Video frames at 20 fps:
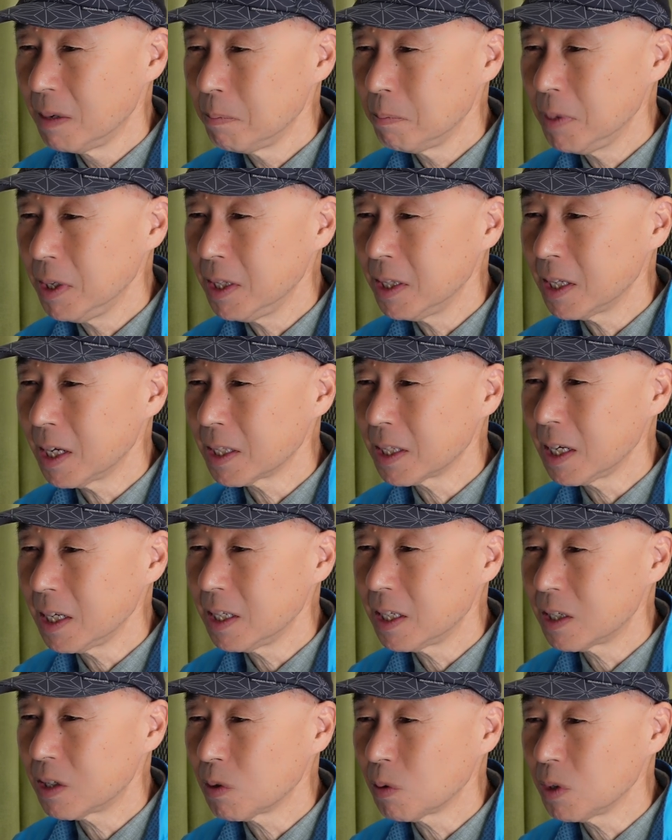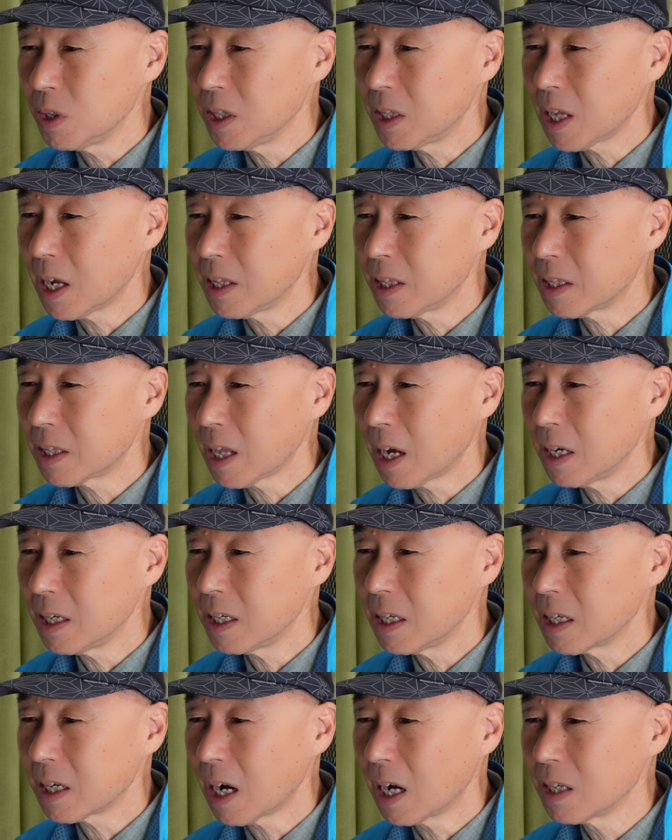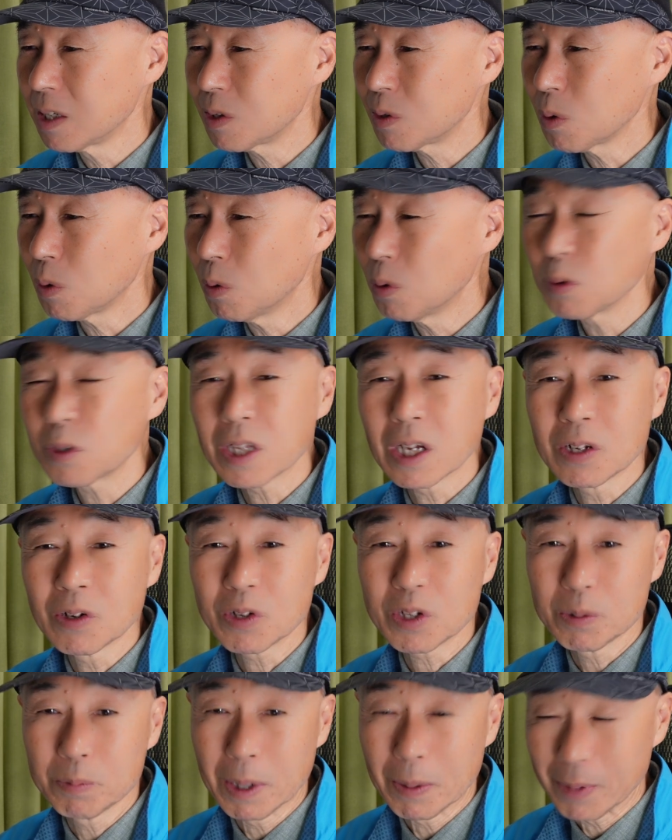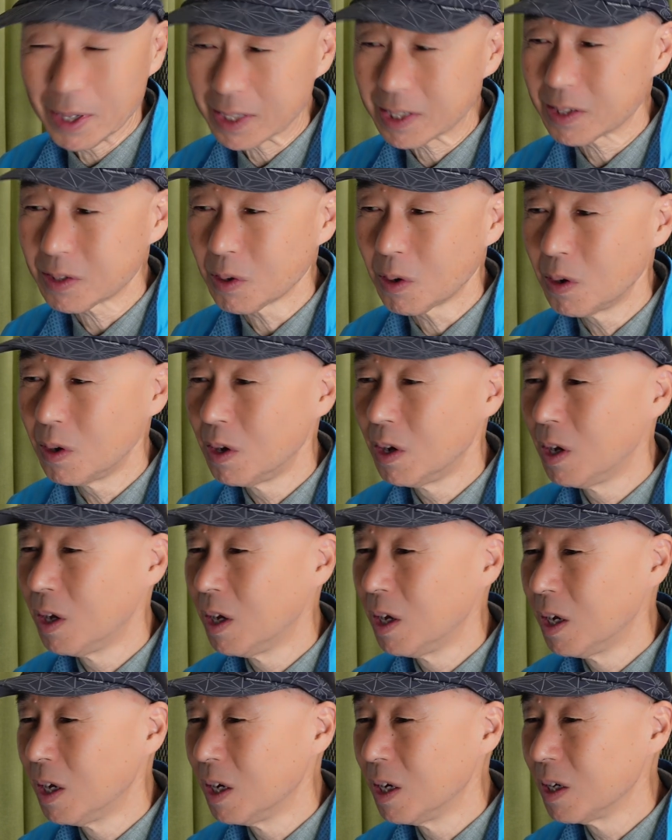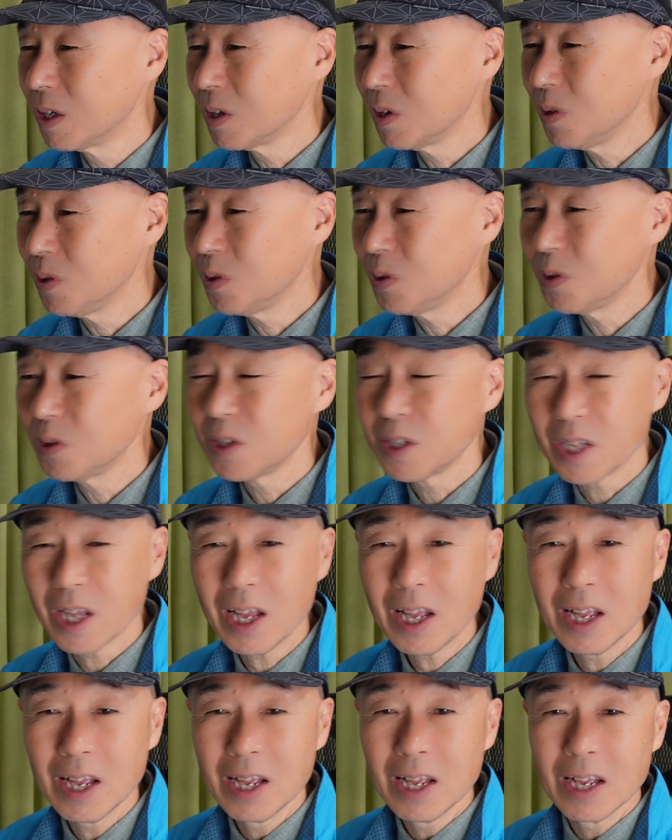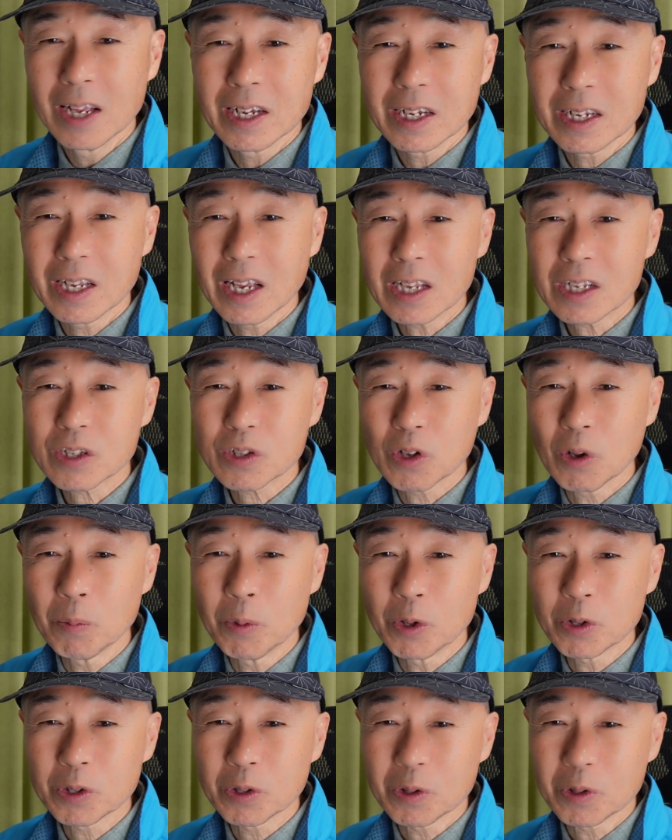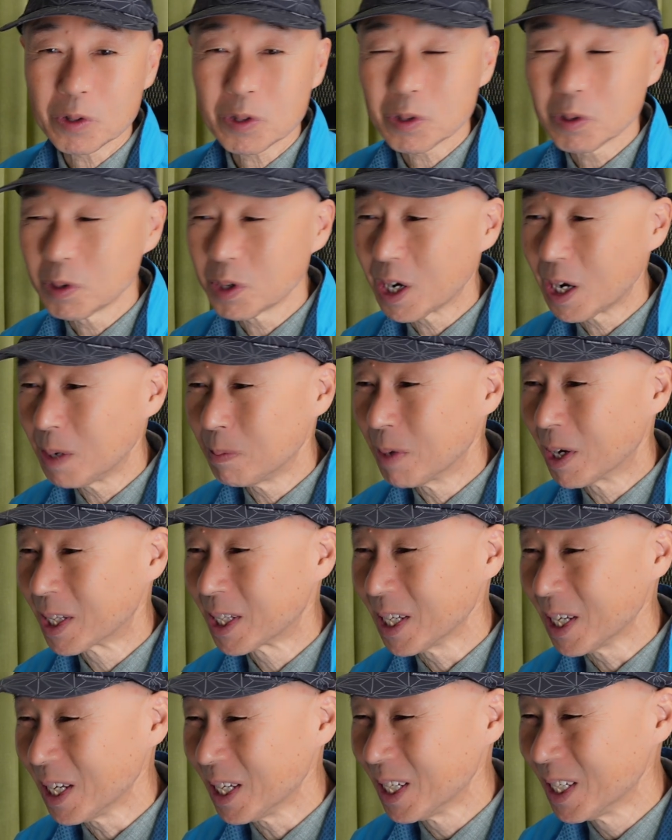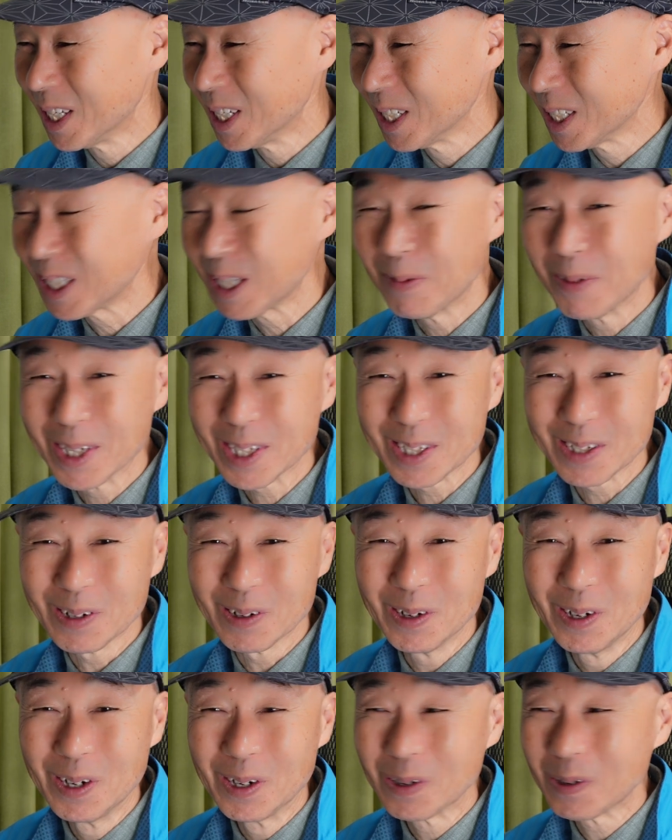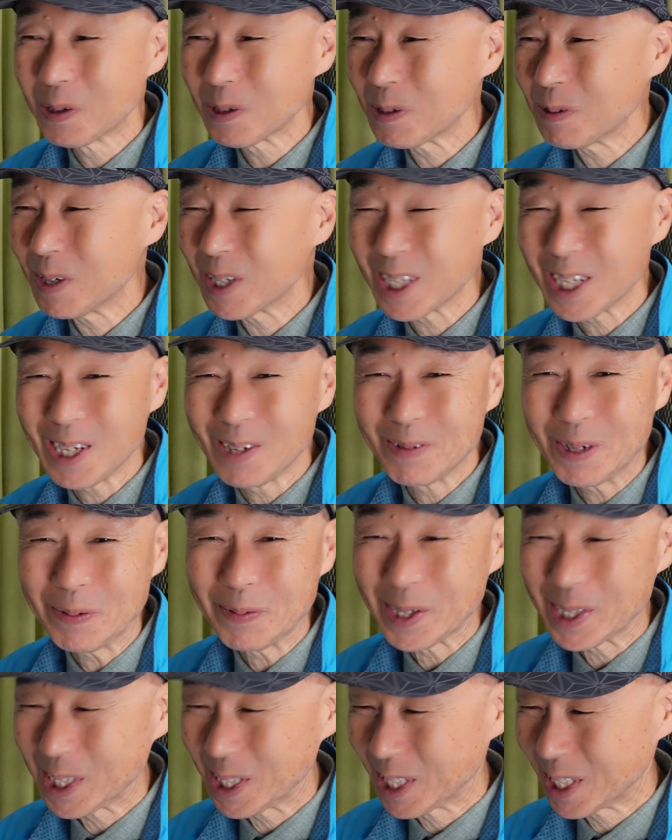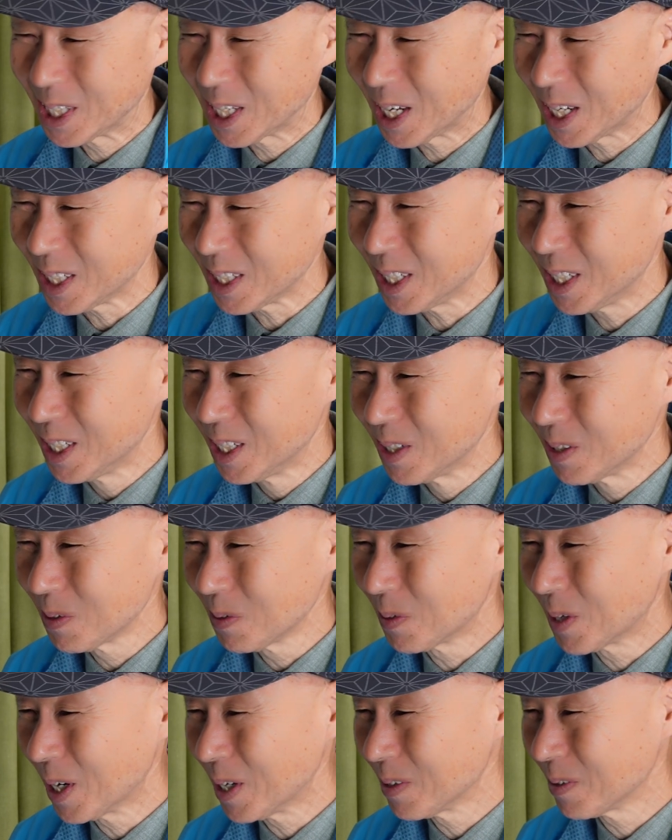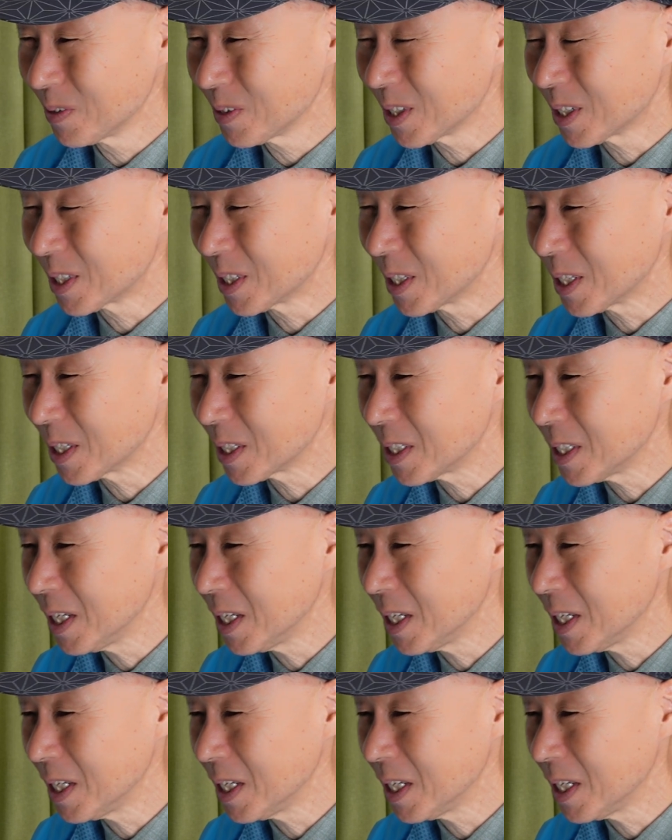みんなで一緒に天体鑑賞を楽しめますというふうにね、ゲストモードの紹介までしてますよ。これはね、今までにない紹介の仕方です